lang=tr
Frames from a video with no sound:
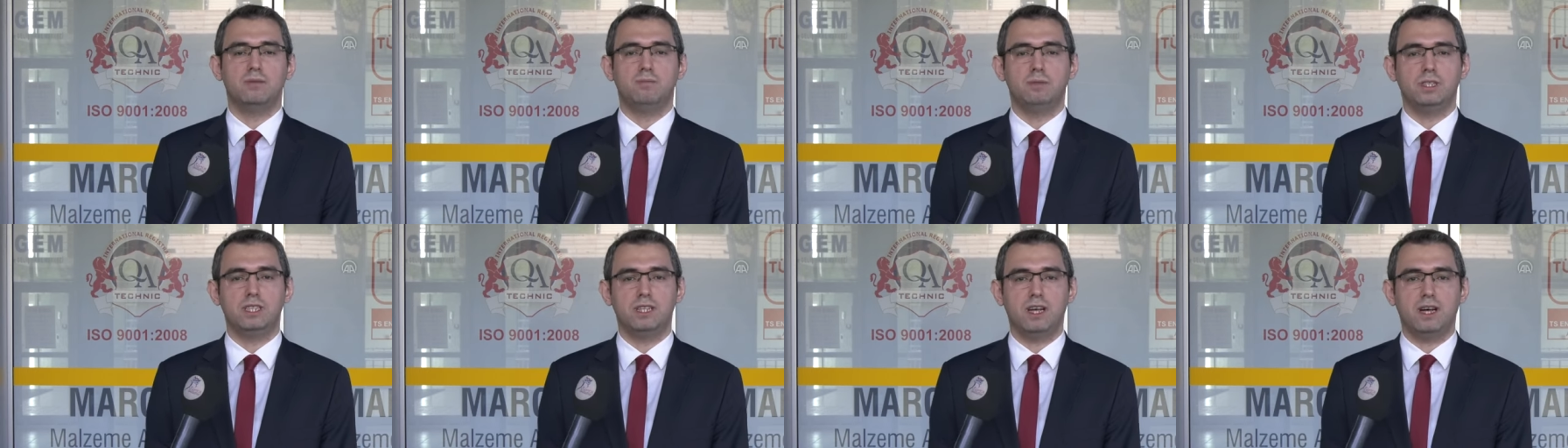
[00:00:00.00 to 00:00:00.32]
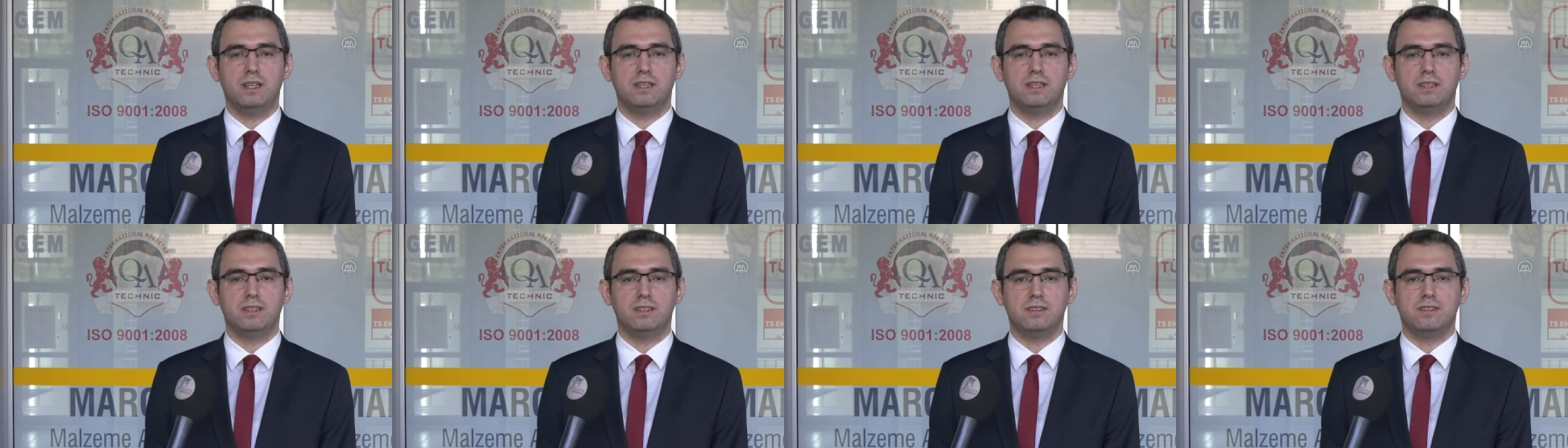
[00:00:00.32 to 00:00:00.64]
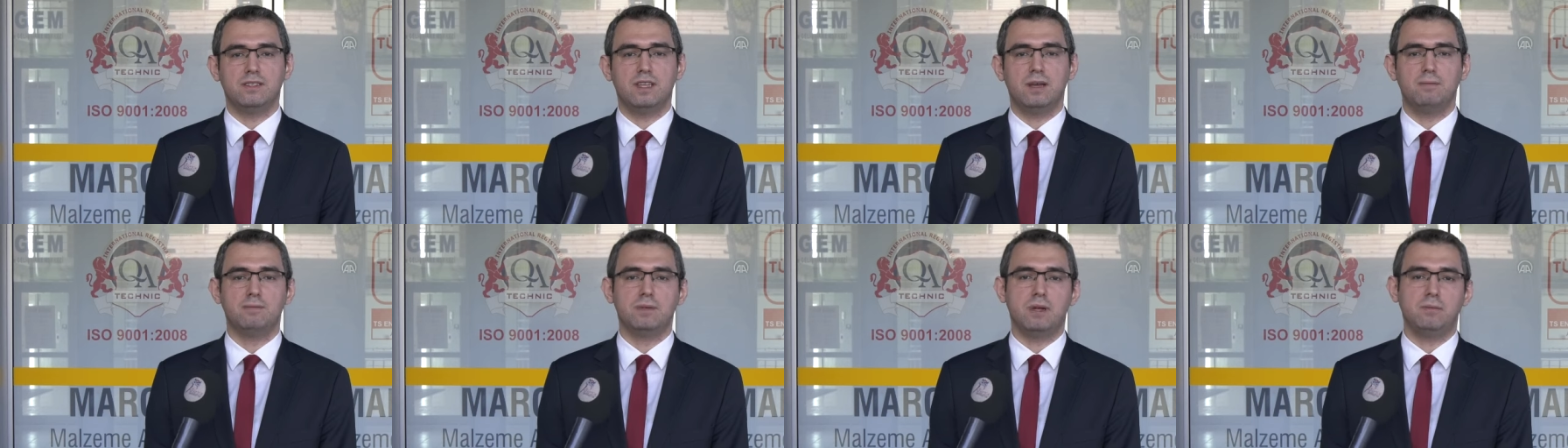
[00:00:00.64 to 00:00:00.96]
binaların
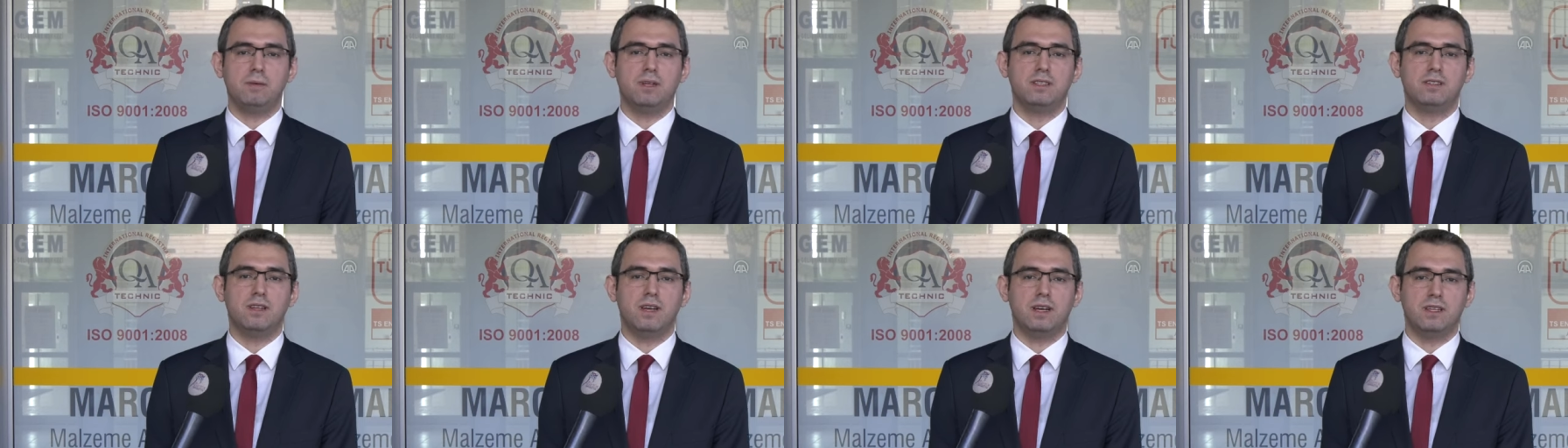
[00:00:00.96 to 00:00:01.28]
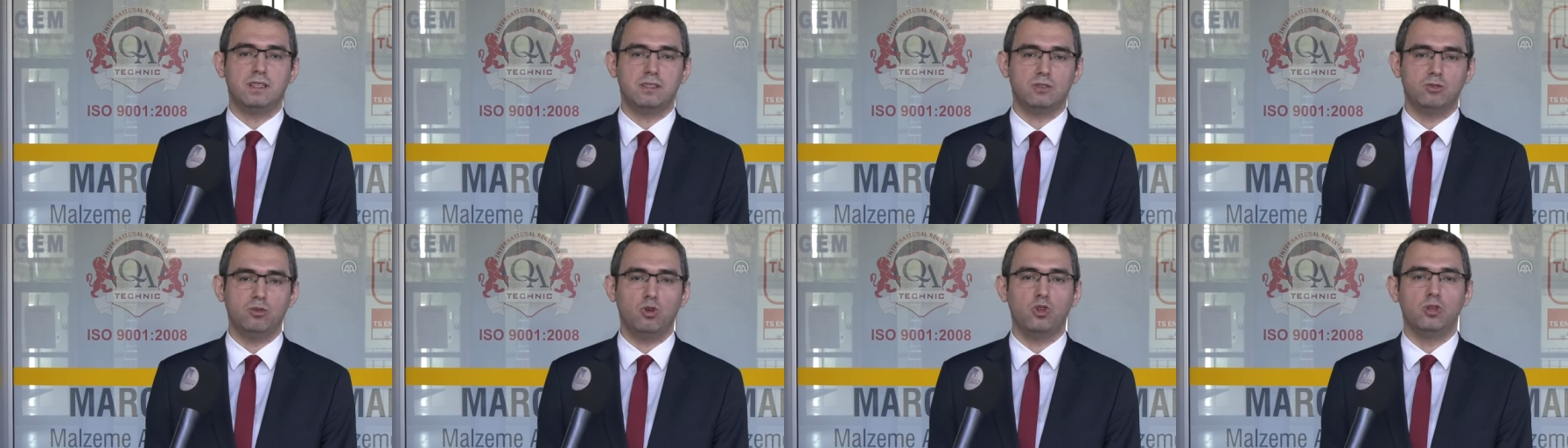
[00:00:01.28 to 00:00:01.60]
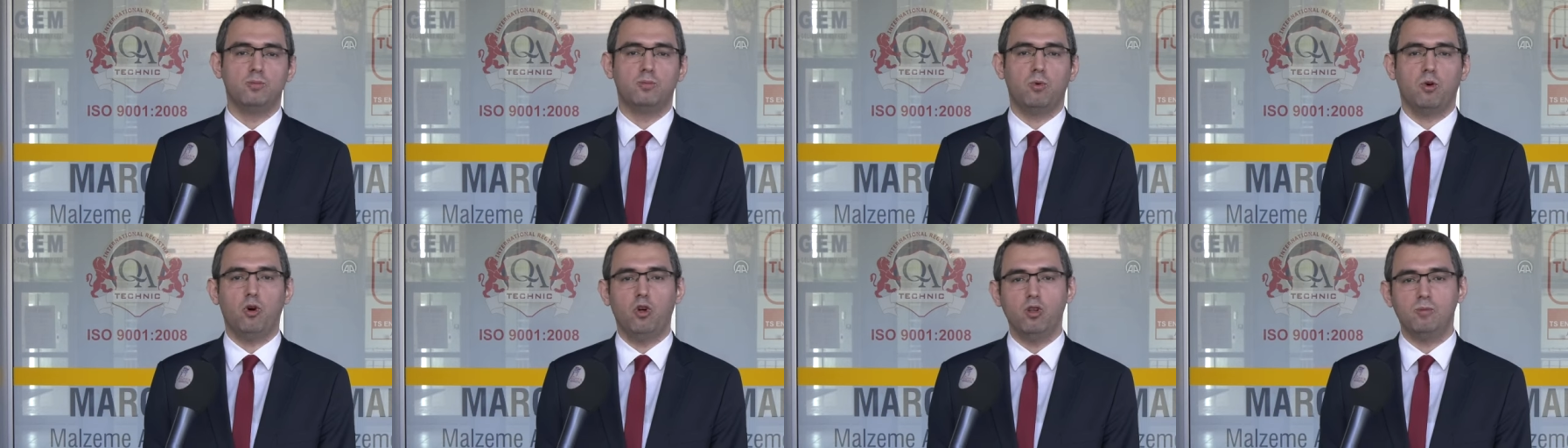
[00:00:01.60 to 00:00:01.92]
depreme dayanıklı
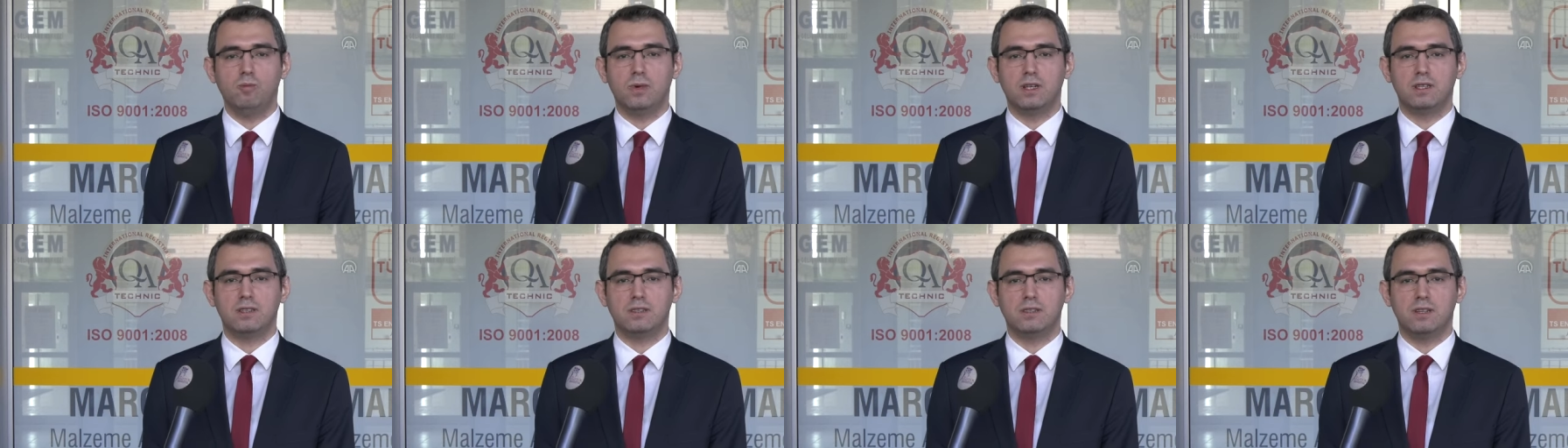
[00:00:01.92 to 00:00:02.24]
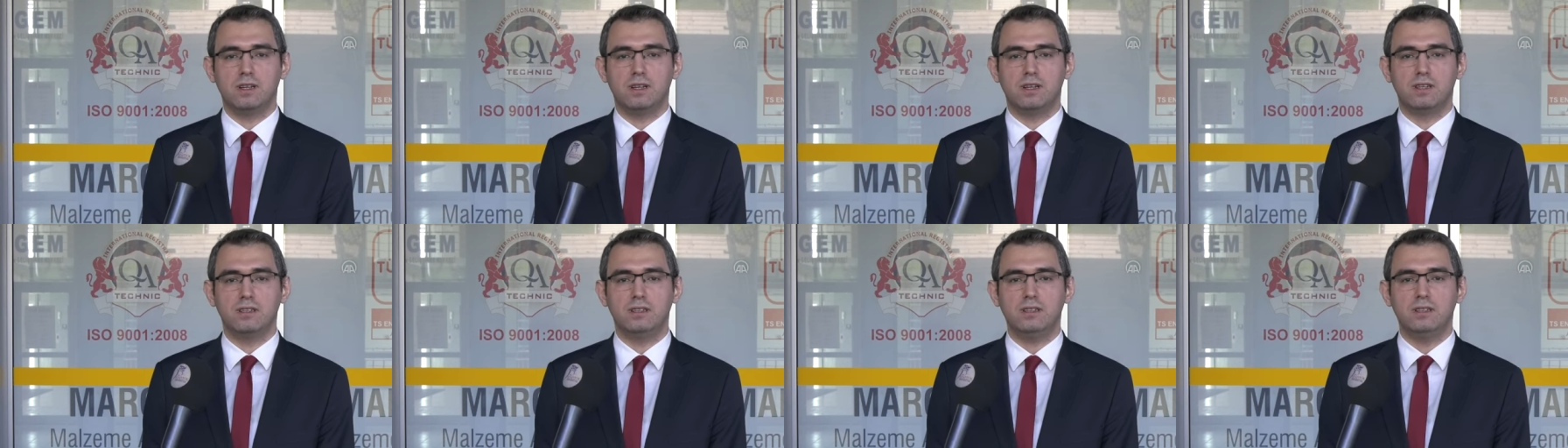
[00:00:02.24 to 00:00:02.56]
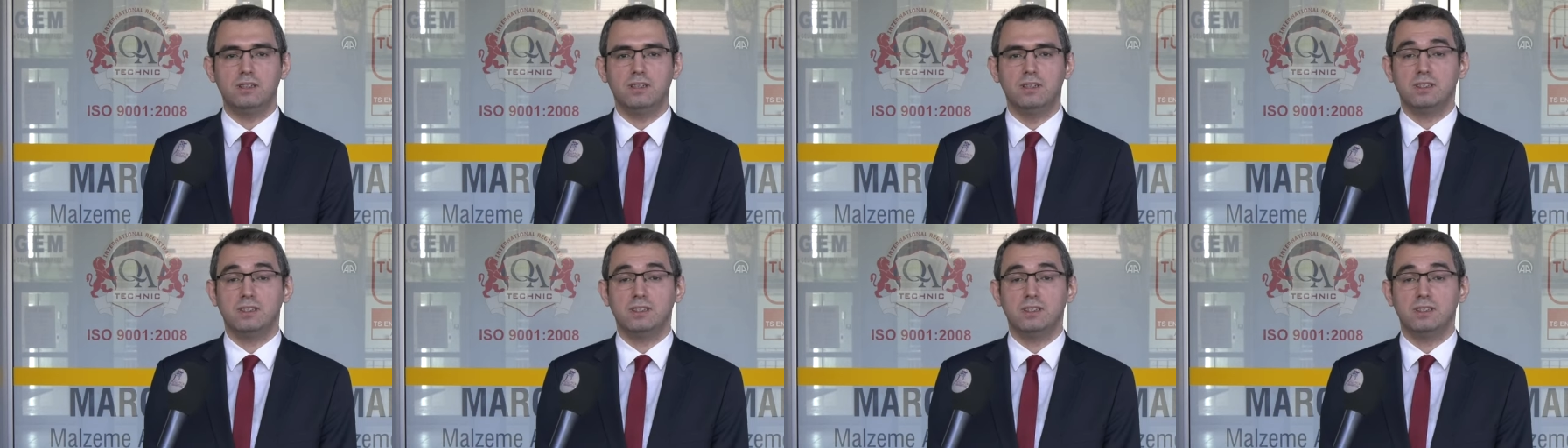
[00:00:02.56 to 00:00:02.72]
olup olmadıklarını